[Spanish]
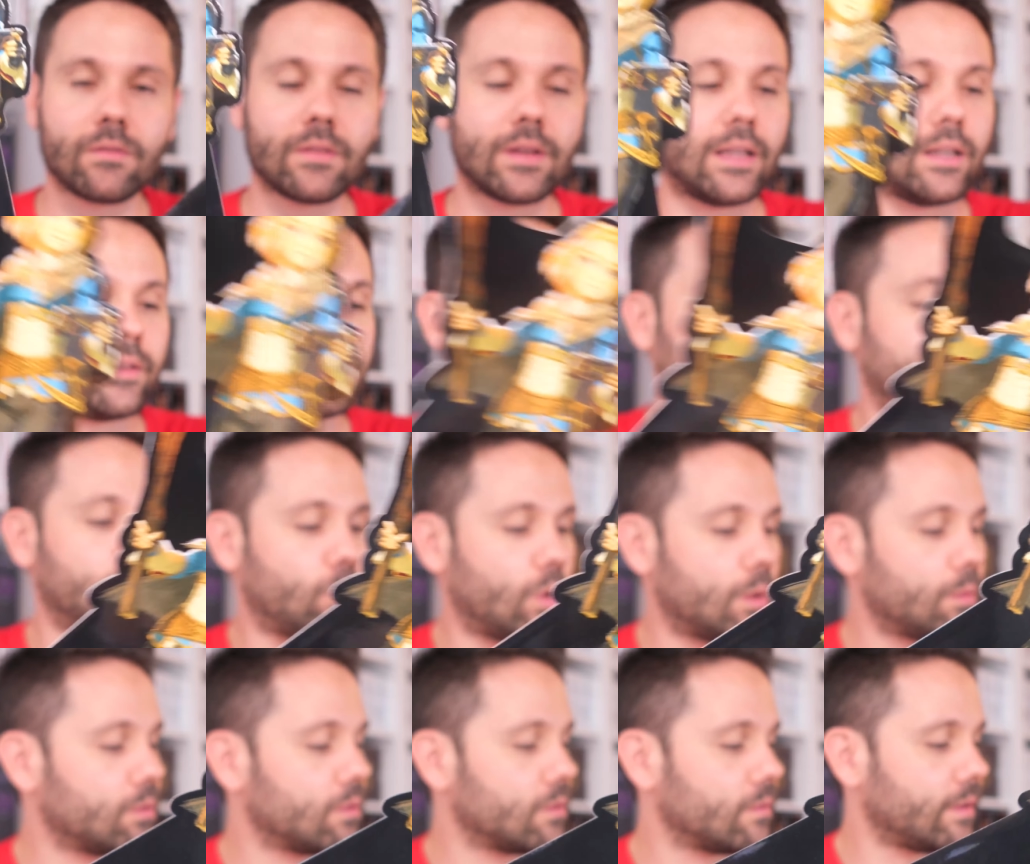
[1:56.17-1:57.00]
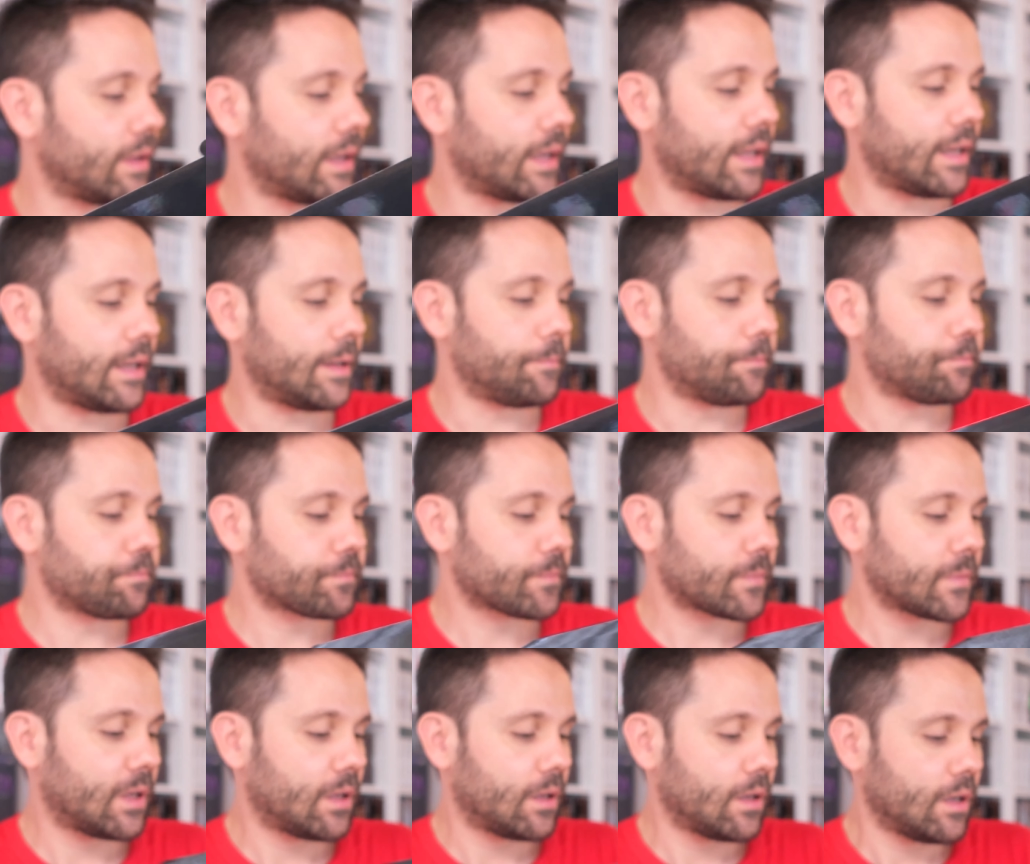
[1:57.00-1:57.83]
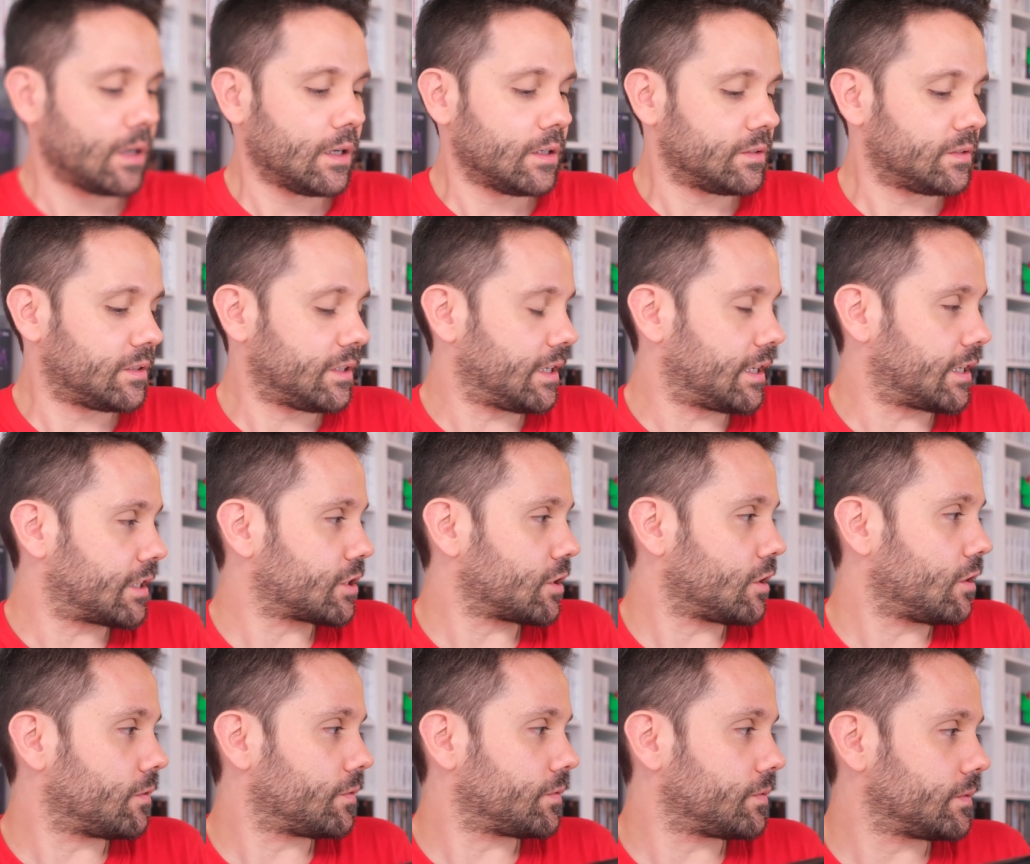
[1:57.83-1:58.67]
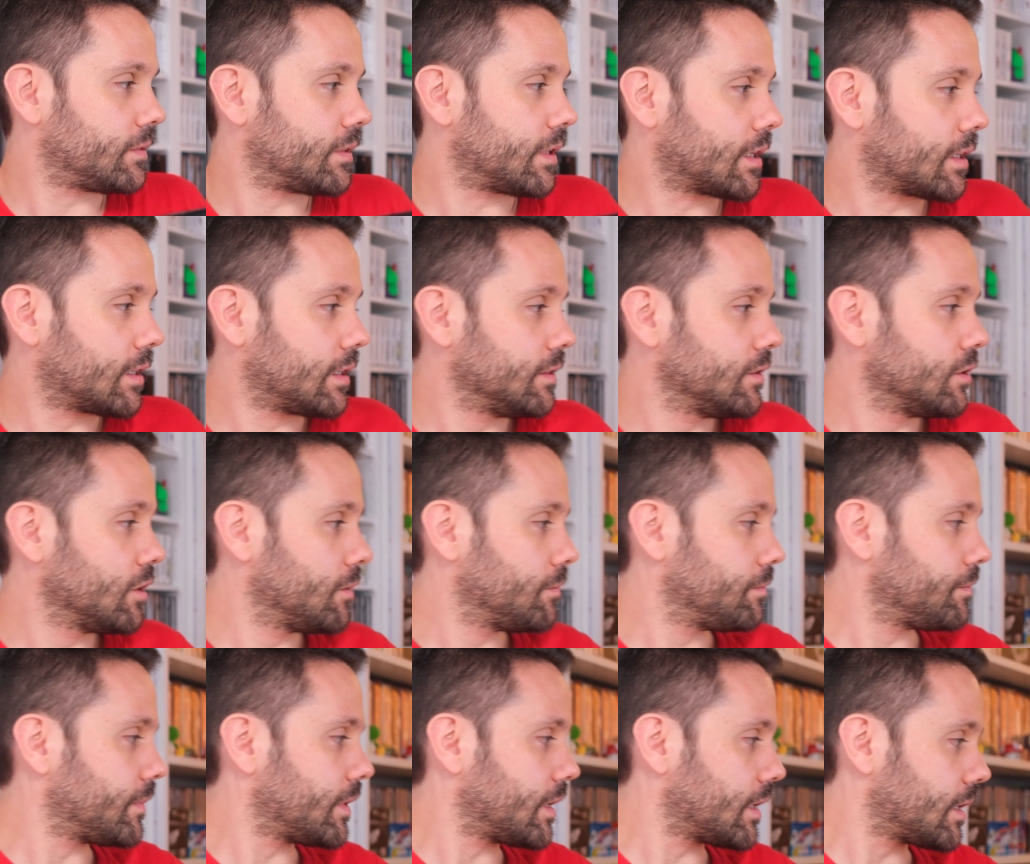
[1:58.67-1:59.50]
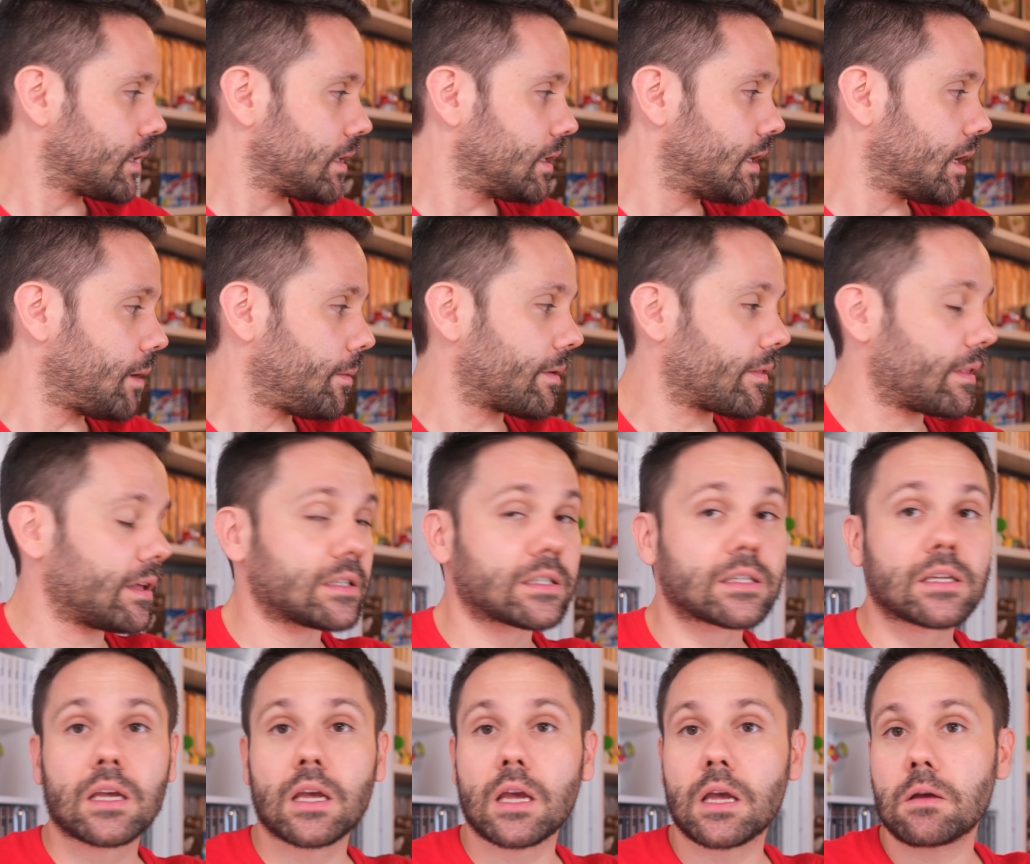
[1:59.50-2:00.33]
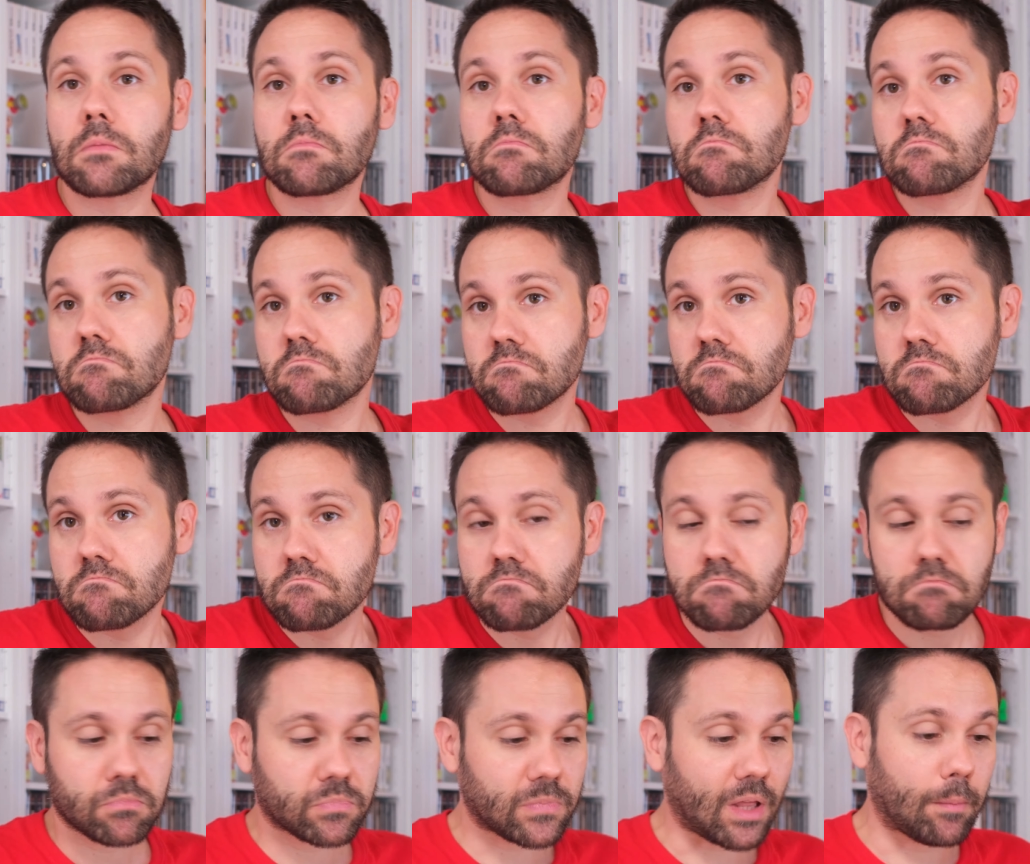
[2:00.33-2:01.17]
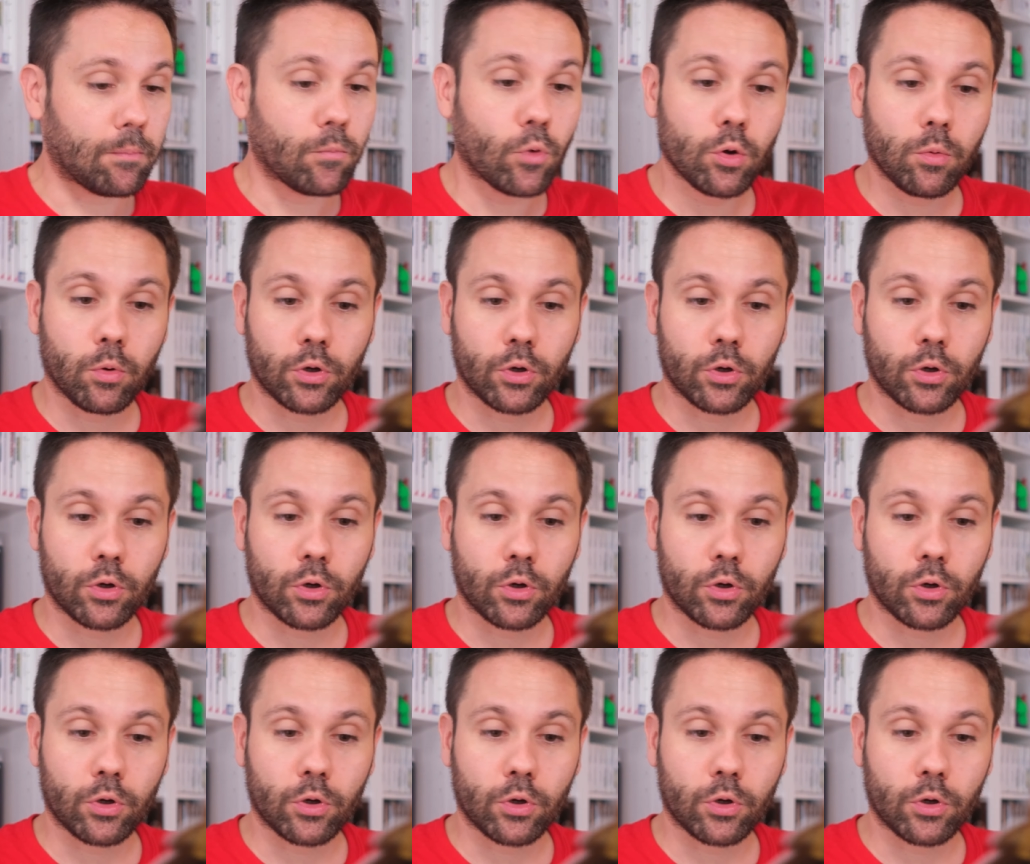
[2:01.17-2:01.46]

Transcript: Del, nuevo, del Tears of the Kingdom. Y la verdad es que están muy